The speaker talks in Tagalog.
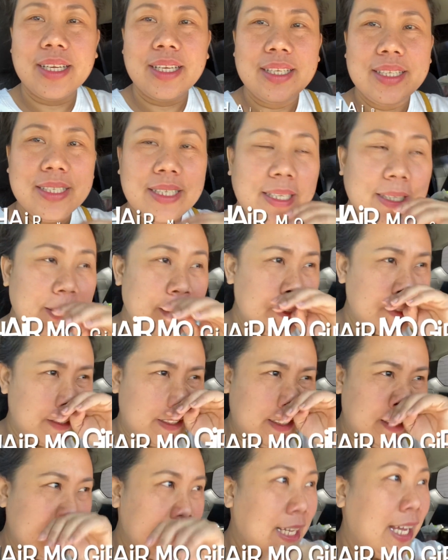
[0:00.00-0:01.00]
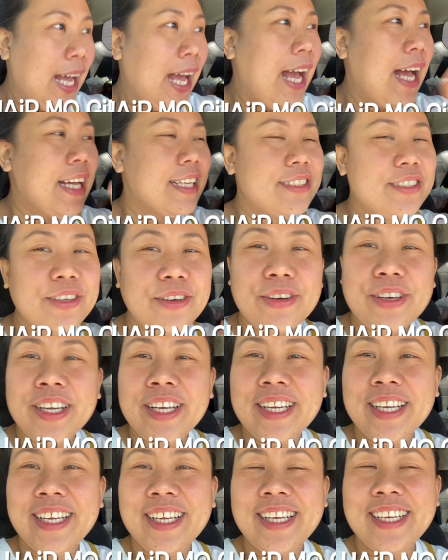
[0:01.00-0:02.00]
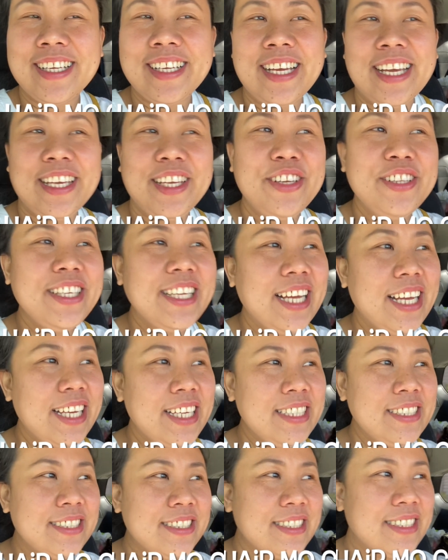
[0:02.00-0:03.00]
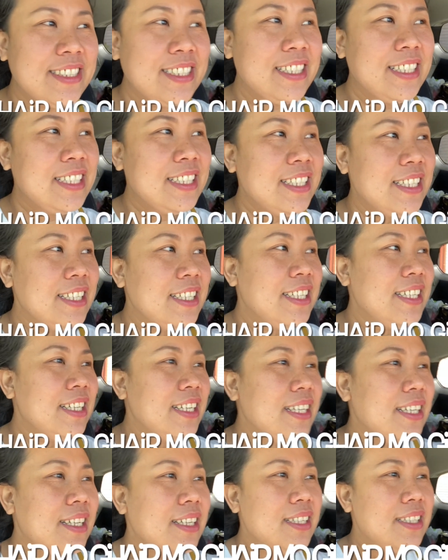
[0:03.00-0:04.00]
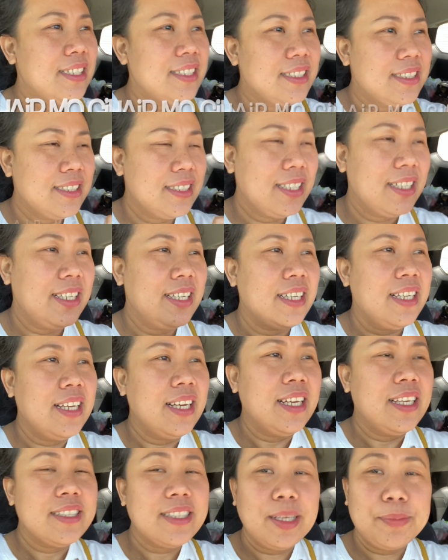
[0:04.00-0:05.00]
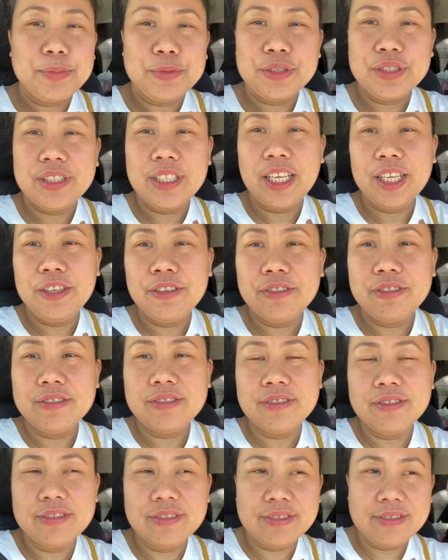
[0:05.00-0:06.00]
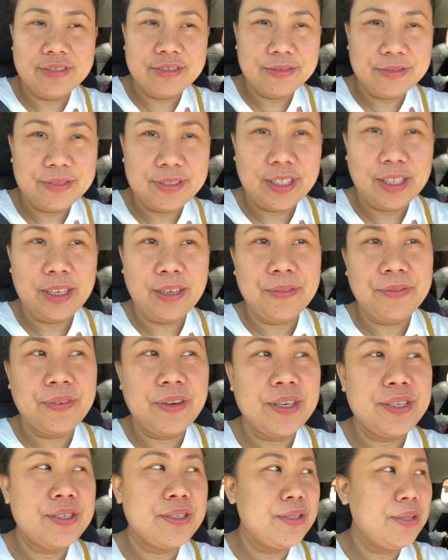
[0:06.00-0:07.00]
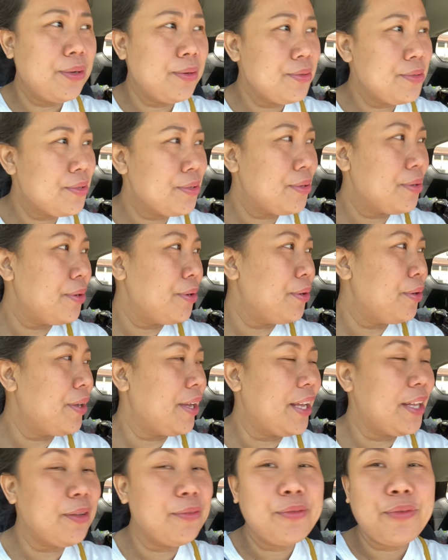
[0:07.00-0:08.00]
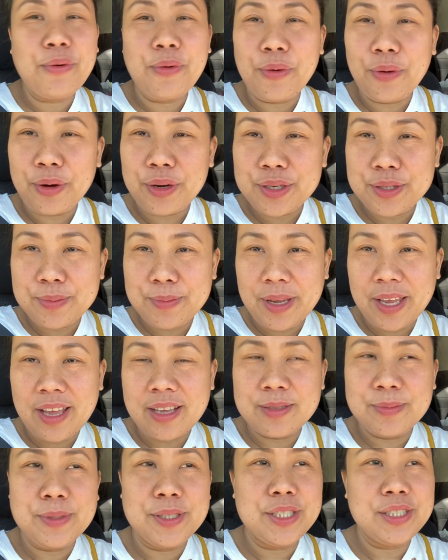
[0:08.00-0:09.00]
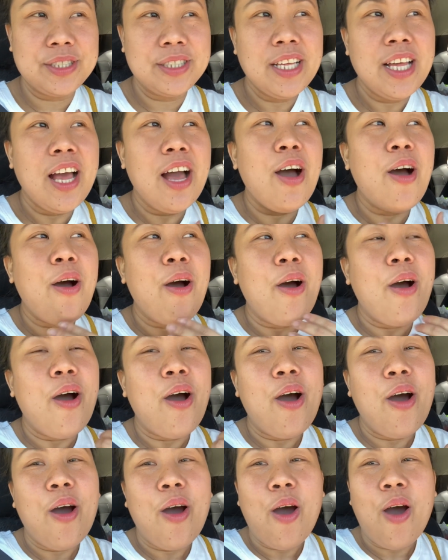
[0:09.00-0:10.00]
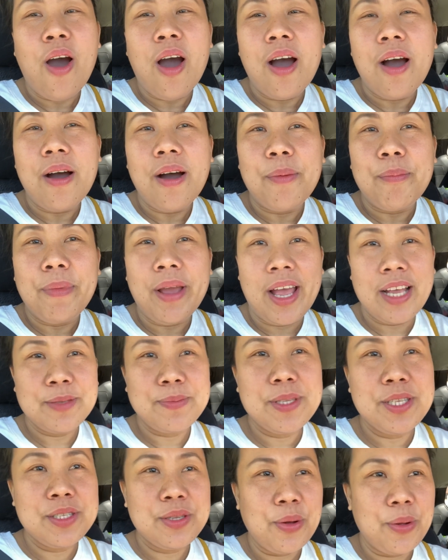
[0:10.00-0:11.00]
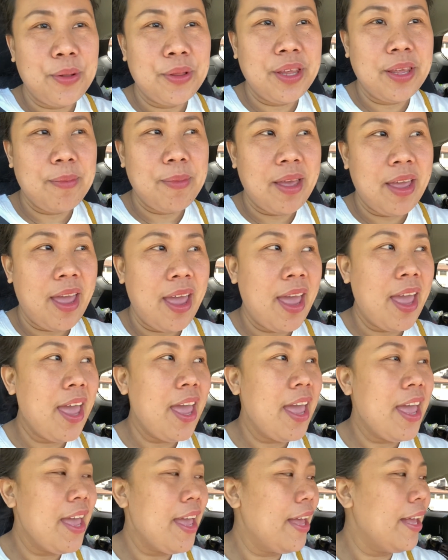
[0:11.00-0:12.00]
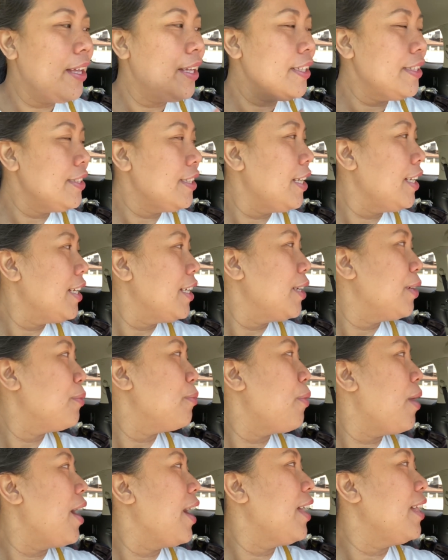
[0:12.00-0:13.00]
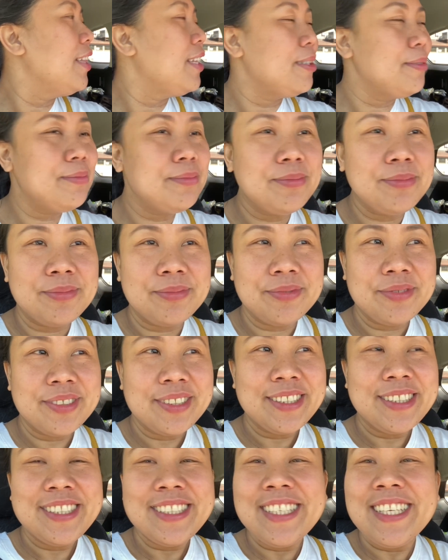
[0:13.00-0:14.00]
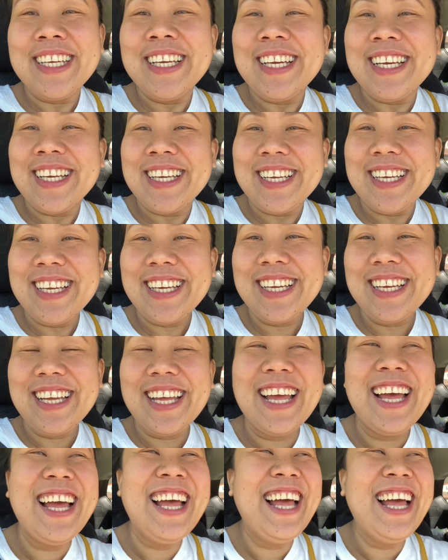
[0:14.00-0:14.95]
Stupid shit. So, kaya yun guys. Get out of here. Tapos na yung uh, first dose ko and of course my husband is uh, my husband is holding my hand while I'm well, you're trying to crush my hand.